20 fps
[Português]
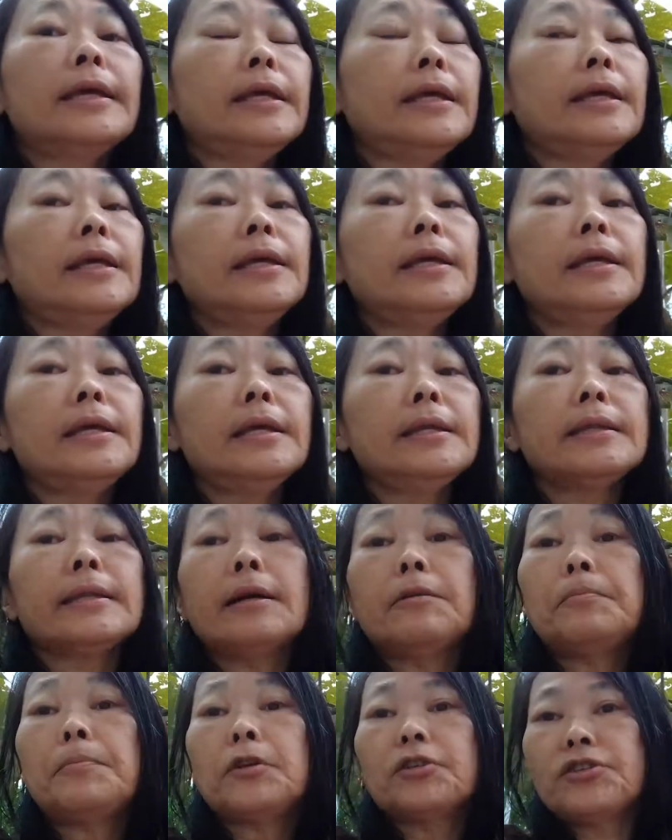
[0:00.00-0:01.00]
E
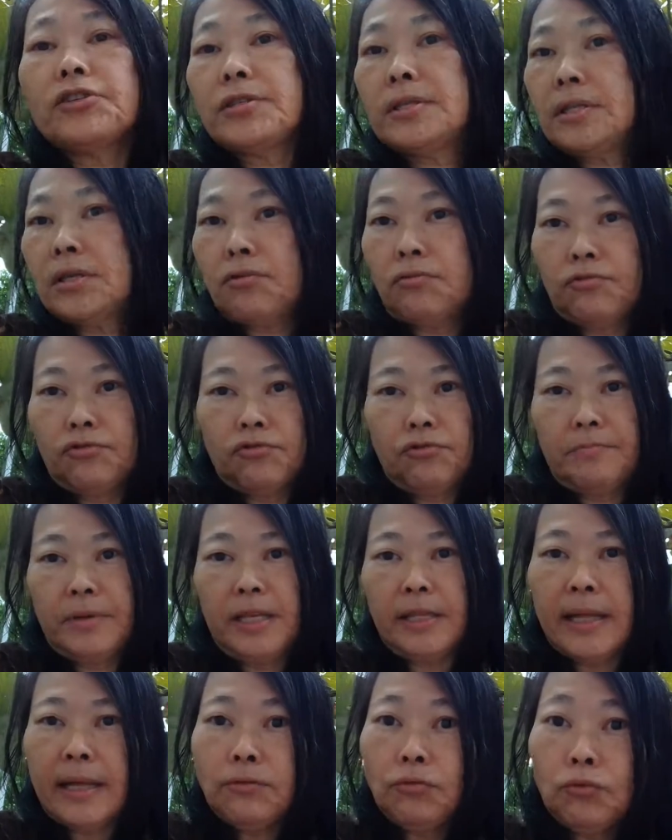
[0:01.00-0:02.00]
então pode se
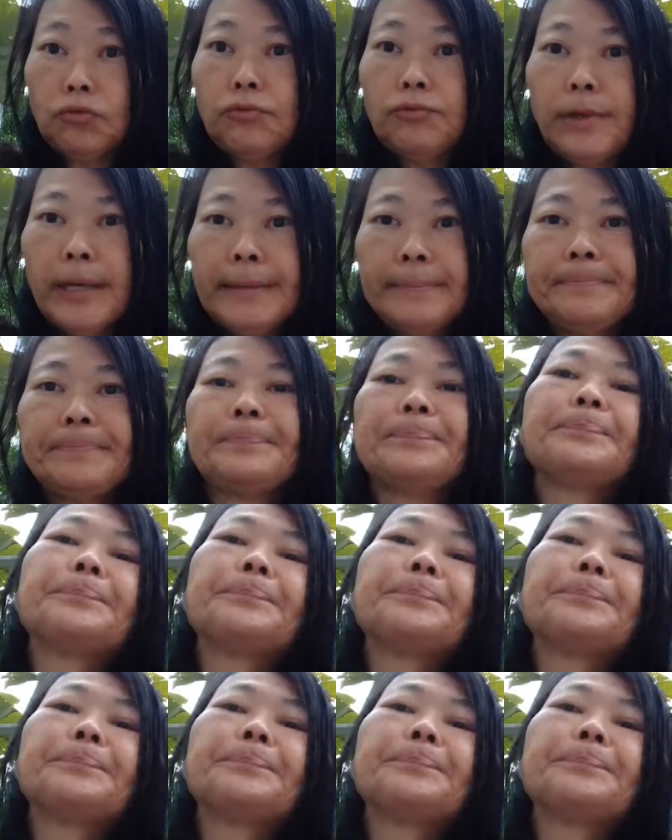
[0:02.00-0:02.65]
consumir in natura.